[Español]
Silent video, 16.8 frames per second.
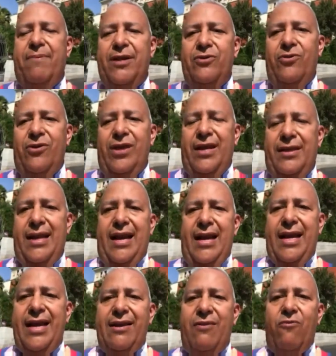Española de
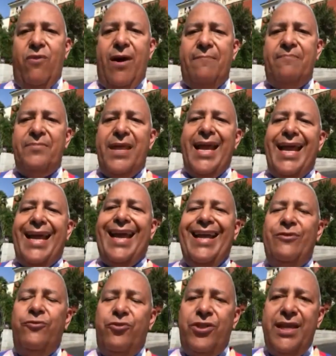la Lengua,
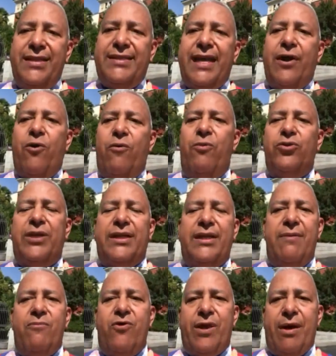que nos dice cómo
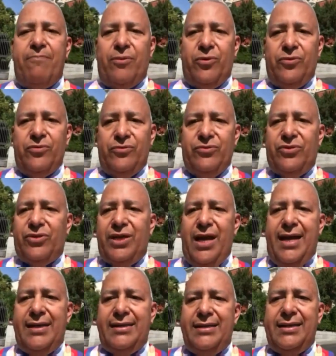tenemos que
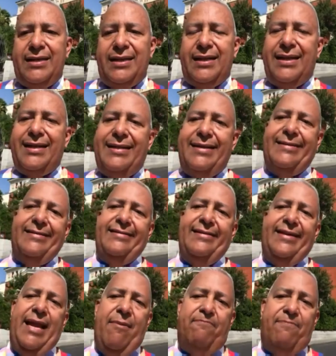pronunciar
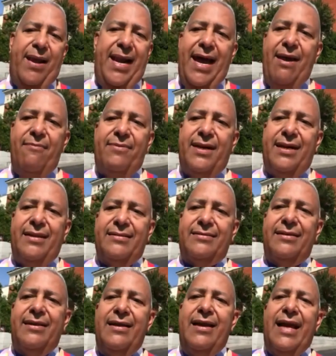las
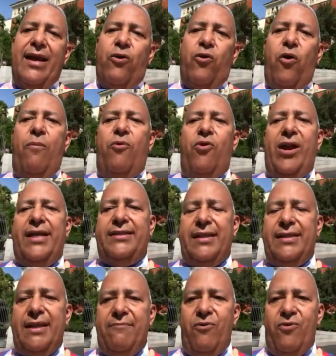palabras, cómo las
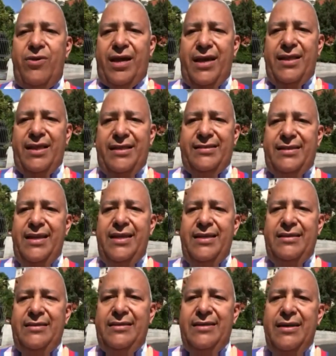tenemos que
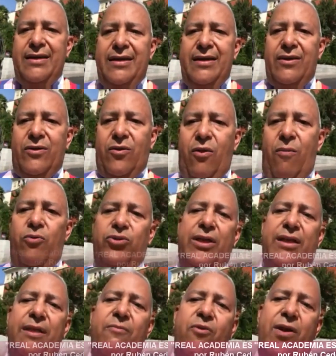decir, cómo
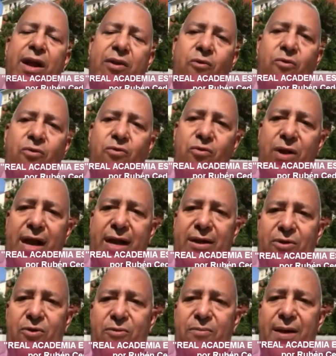tenemos que
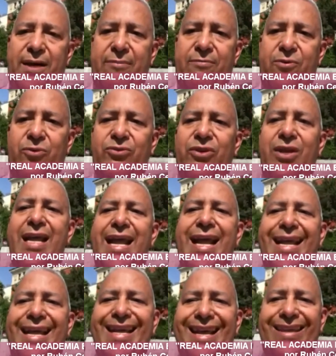conjugar los verbos.
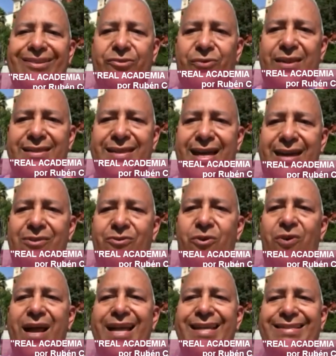Y esto es
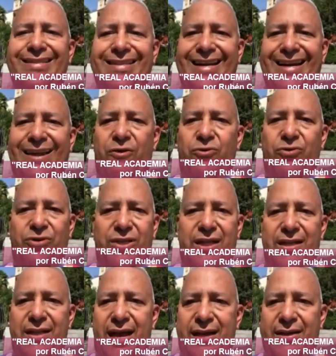algo
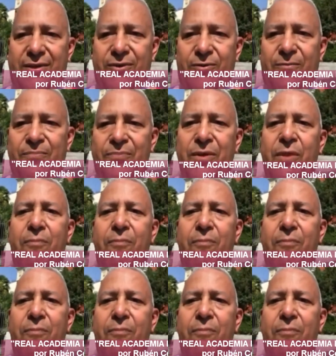extraordinario.